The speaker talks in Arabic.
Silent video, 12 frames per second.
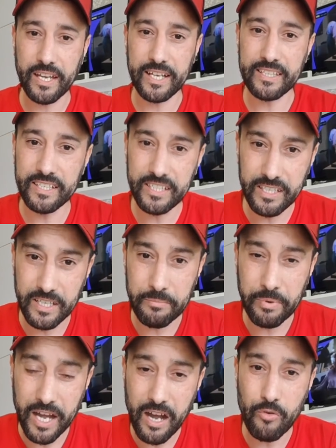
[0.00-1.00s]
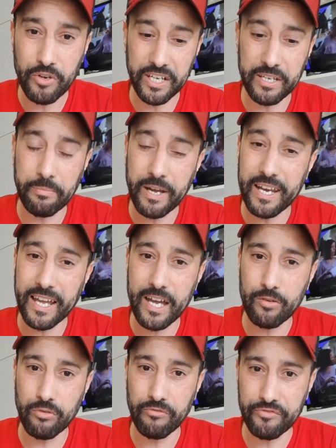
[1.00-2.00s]
غادي يبقاو يعني يبقى
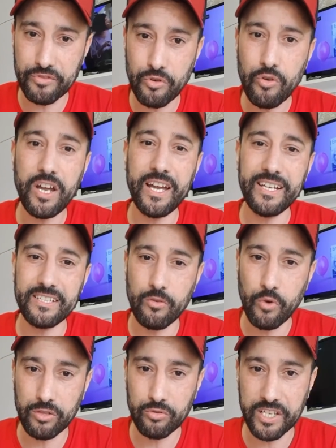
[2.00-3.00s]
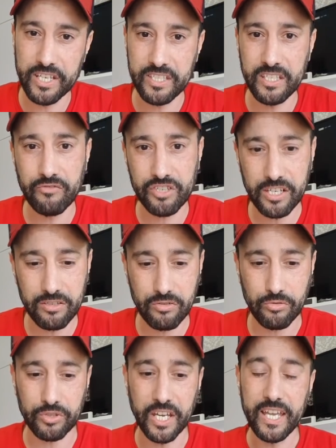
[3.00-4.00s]
القانون مفتوح حتى ل 31 في شهر
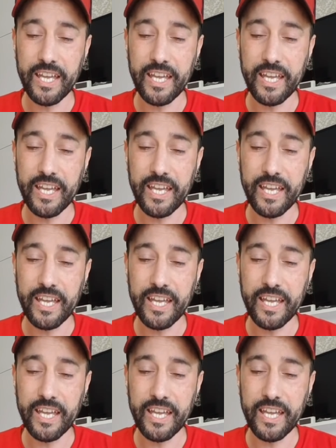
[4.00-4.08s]
9